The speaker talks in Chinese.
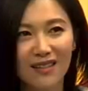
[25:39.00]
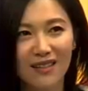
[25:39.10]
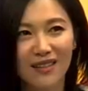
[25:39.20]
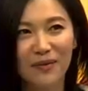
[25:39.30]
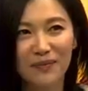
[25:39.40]

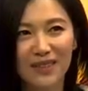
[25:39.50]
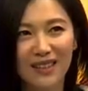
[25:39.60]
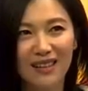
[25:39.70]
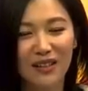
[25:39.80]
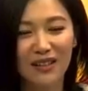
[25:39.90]
实，
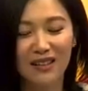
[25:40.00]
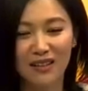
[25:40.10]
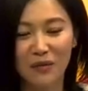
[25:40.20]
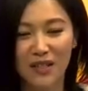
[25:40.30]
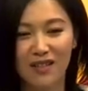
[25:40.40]
可
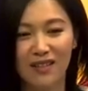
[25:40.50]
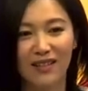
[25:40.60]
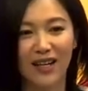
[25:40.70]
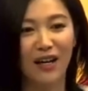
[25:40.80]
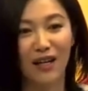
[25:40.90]
能平时
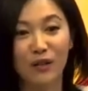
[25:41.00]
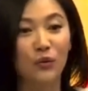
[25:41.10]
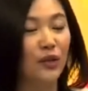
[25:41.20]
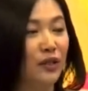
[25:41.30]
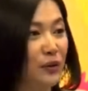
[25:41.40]
你看
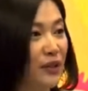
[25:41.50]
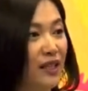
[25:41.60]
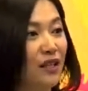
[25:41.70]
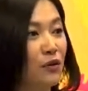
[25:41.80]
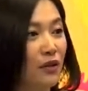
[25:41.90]
很多很多
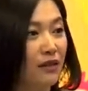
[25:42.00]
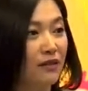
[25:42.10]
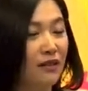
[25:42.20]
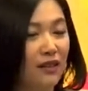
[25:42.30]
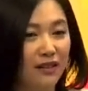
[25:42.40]
演员，
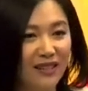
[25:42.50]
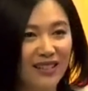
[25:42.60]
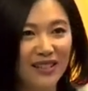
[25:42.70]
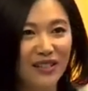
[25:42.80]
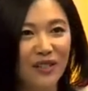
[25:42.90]
可是
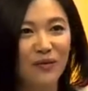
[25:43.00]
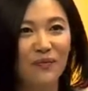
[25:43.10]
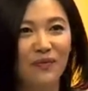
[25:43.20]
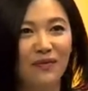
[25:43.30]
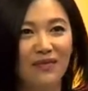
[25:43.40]
你真正
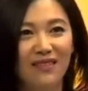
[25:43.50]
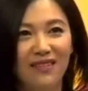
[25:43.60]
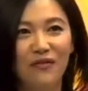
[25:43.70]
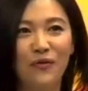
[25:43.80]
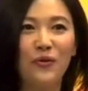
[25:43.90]

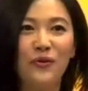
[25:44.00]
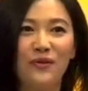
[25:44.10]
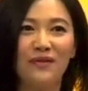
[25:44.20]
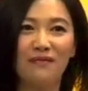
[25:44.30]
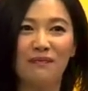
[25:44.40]
赋
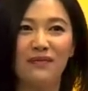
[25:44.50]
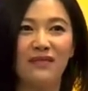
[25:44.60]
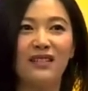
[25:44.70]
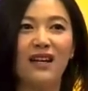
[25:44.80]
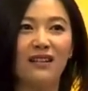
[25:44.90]
予
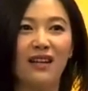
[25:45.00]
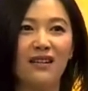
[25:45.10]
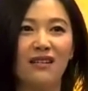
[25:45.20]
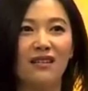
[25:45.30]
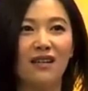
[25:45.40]
在
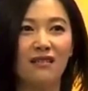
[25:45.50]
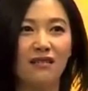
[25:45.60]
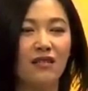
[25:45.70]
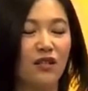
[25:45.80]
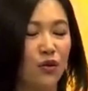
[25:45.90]
他身上你
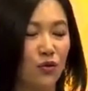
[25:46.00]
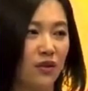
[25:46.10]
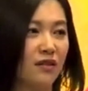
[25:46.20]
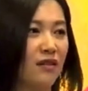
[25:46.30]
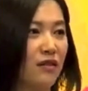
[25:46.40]
自己的
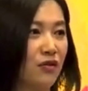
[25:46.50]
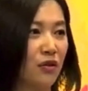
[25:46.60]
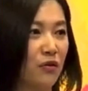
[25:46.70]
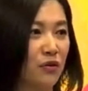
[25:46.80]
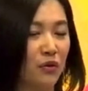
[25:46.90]
角色的
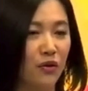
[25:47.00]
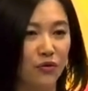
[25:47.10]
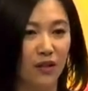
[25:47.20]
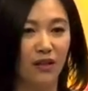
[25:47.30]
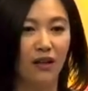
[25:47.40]
时候，你就会
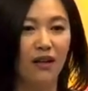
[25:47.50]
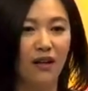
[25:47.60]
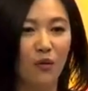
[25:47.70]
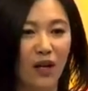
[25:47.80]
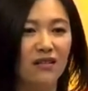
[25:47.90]
觉得
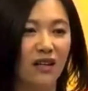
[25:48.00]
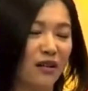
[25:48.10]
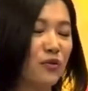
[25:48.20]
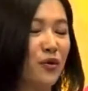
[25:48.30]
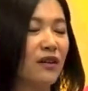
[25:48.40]
我要找
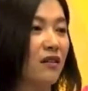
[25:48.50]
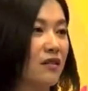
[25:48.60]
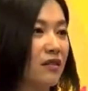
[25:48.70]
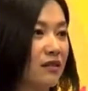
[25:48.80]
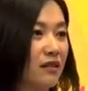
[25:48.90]
到最合
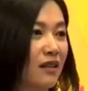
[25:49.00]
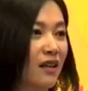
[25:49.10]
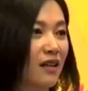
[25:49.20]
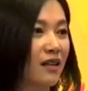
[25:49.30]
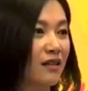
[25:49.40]
适的。
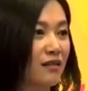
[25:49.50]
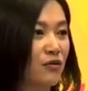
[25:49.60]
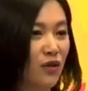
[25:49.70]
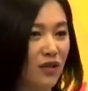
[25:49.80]
所以当时我